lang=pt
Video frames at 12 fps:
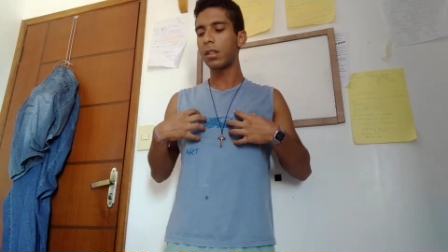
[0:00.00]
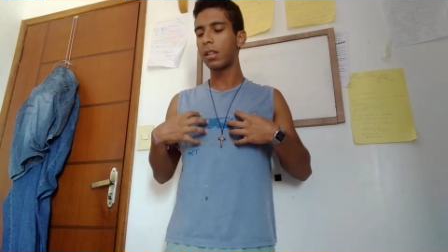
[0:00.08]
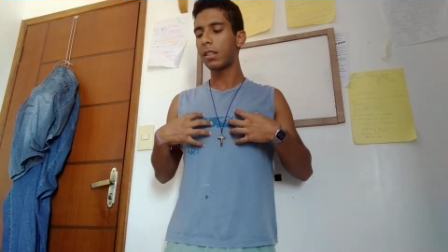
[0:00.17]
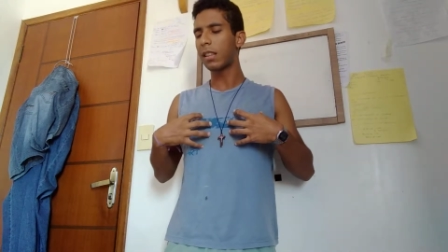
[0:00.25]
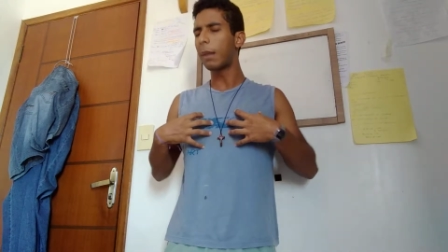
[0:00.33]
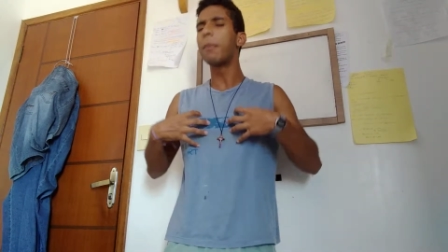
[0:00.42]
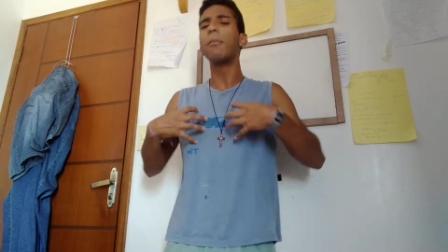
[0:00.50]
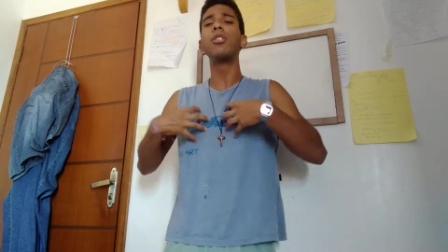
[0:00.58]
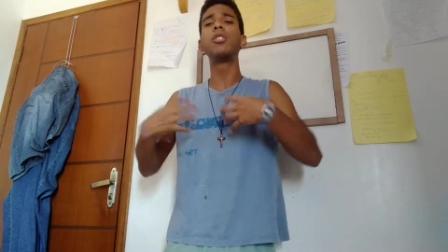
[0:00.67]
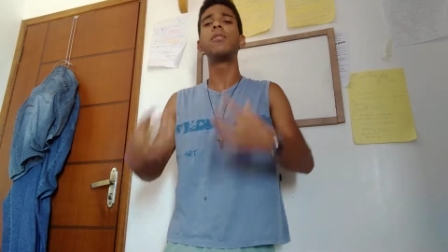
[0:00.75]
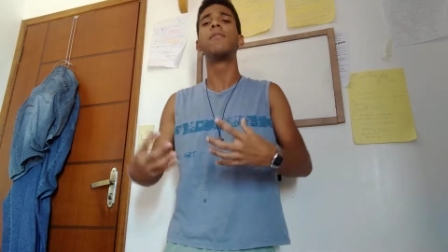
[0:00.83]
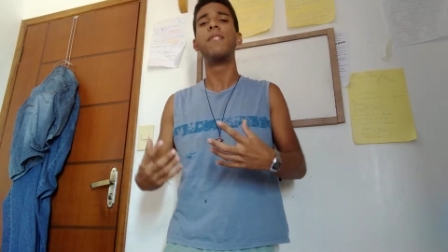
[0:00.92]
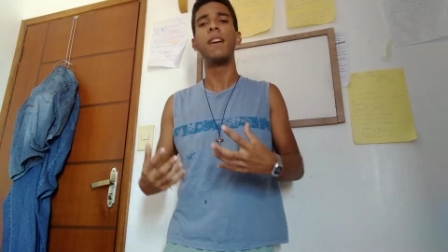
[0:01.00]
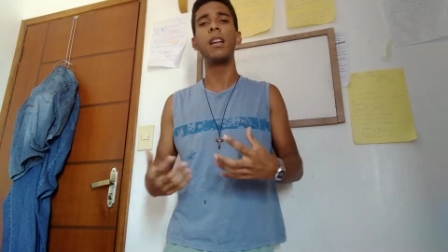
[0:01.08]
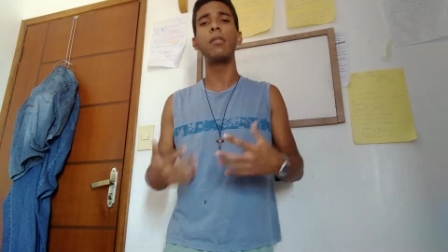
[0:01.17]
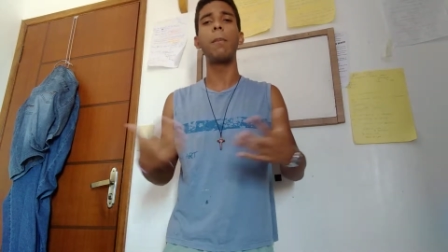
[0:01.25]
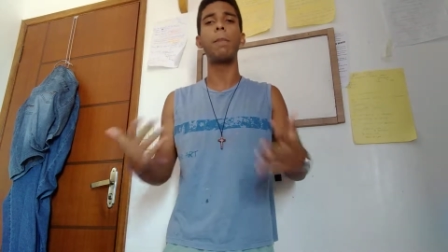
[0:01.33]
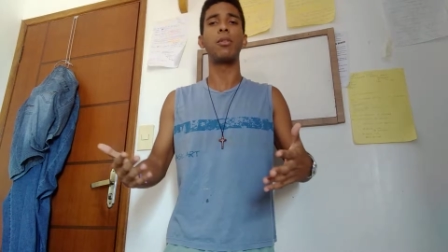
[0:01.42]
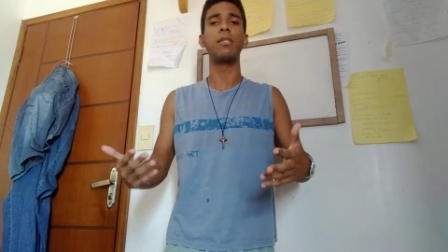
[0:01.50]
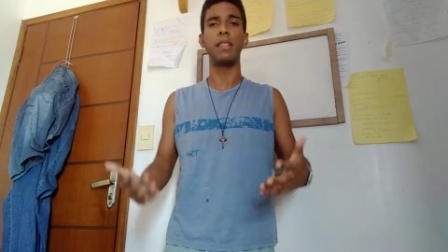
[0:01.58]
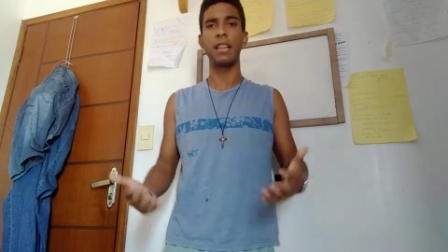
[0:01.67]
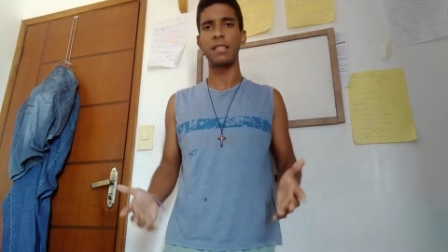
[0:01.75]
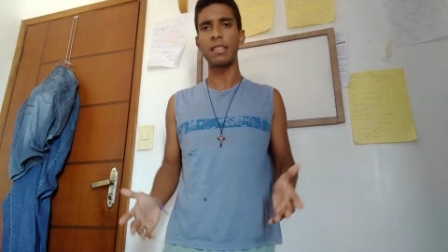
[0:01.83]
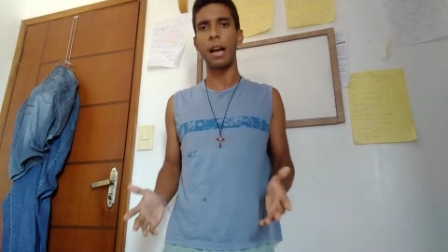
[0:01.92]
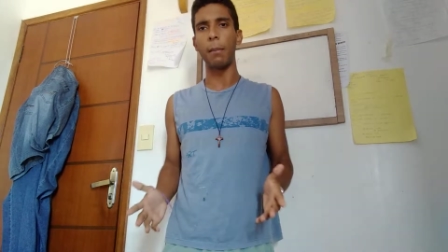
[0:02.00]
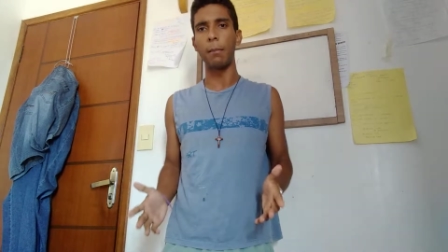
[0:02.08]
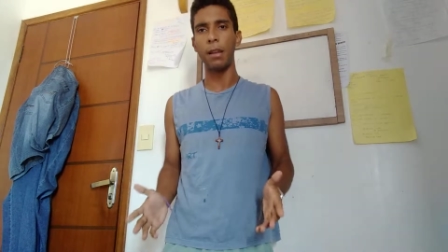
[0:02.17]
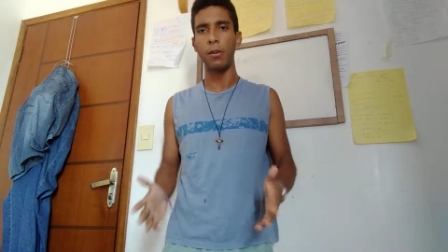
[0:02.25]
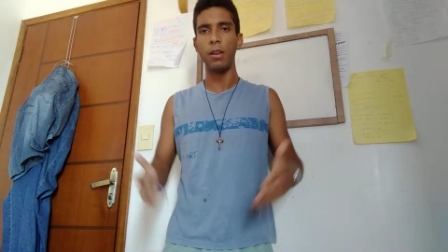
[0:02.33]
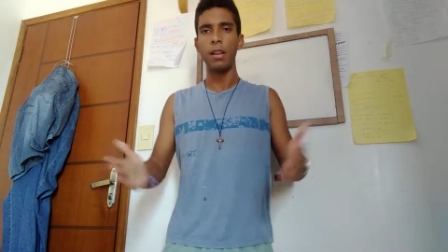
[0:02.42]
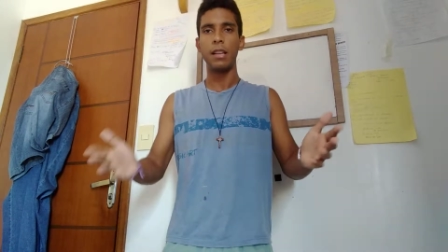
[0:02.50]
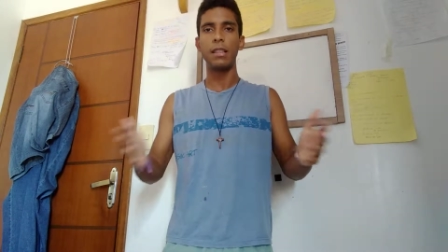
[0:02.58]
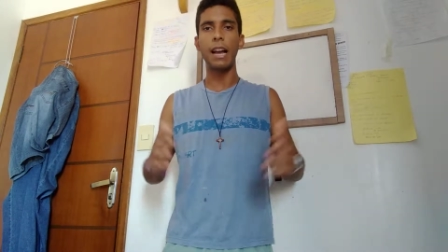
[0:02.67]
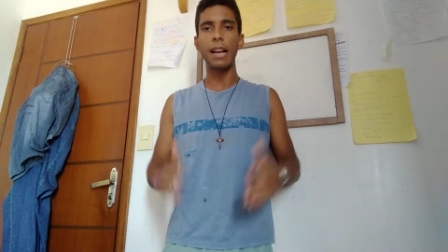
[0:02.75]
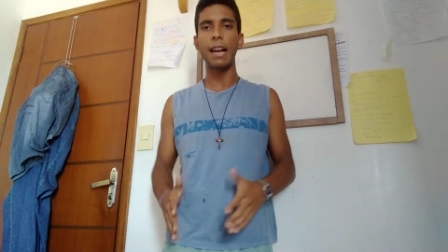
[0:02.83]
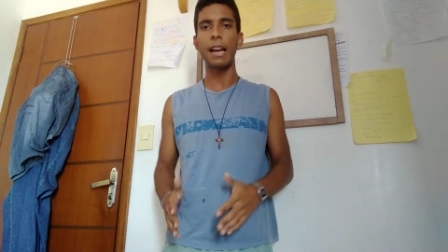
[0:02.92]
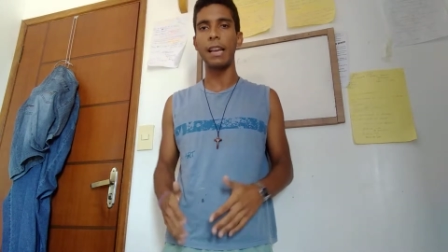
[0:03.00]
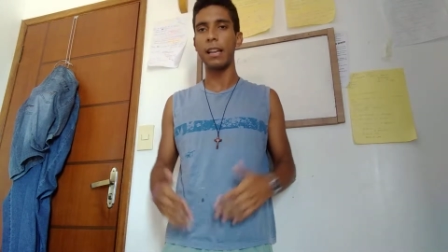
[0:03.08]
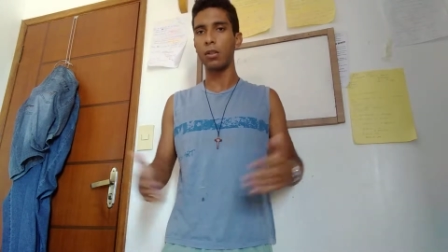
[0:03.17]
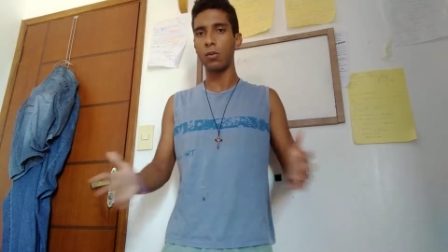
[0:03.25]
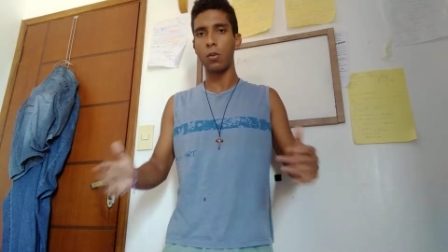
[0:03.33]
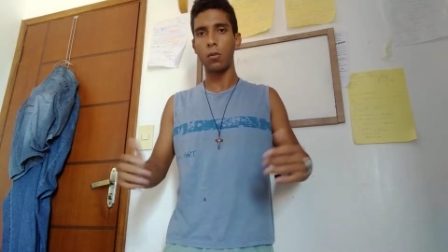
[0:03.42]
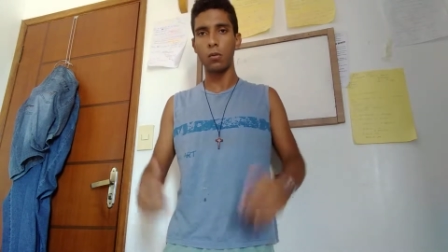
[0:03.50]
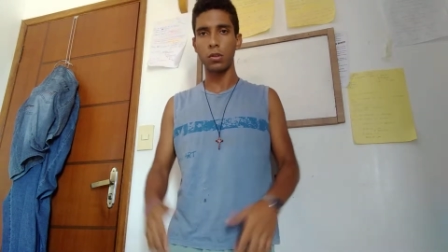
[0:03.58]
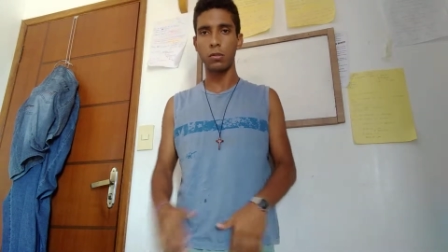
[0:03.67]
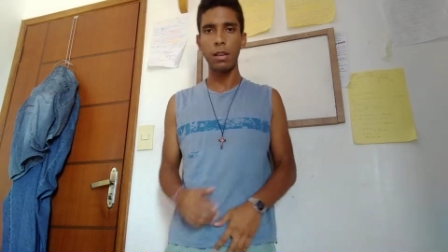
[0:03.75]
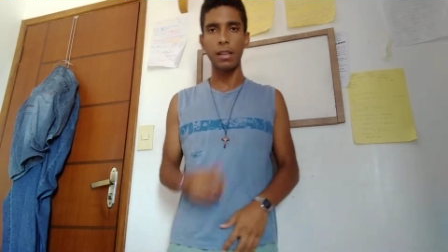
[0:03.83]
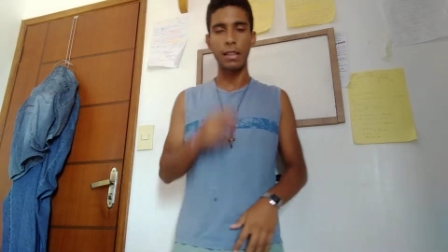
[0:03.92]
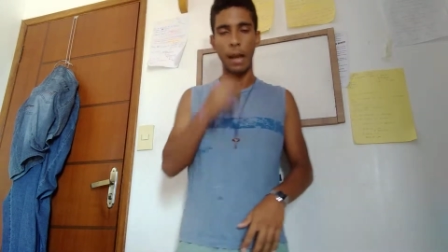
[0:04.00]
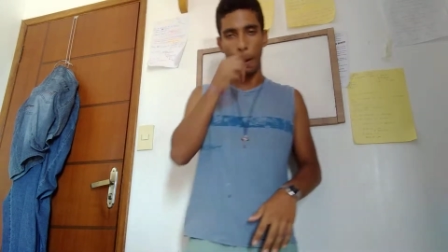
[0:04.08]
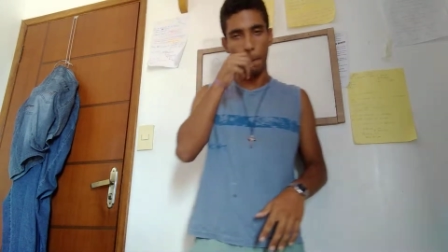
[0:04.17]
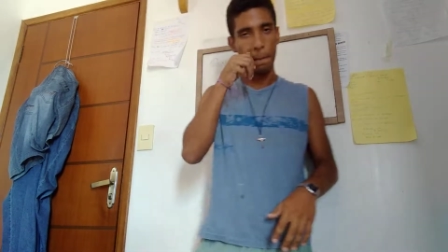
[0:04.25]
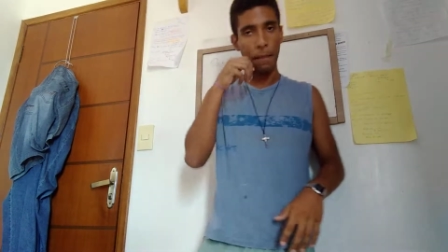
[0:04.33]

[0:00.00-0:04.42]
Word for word: está me motivando a prosseguir esse caminho da carreira do concurso militar,